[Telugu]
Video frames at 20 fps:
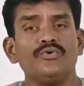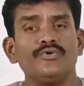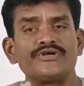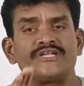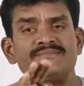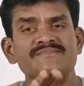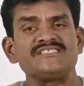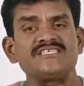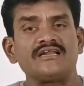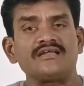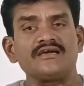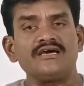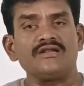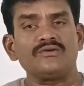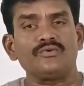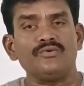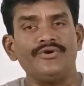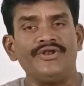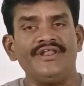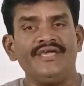కూటమి
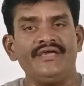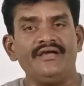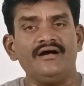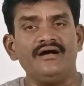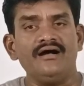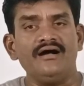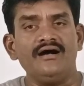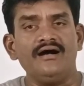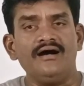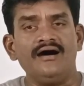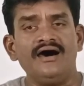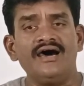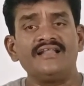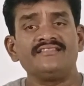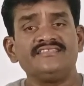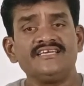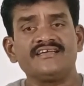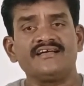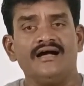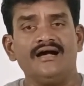సర్కార్ కొన్ని
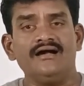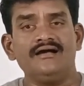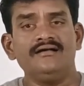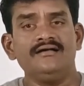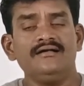ఆర్థిక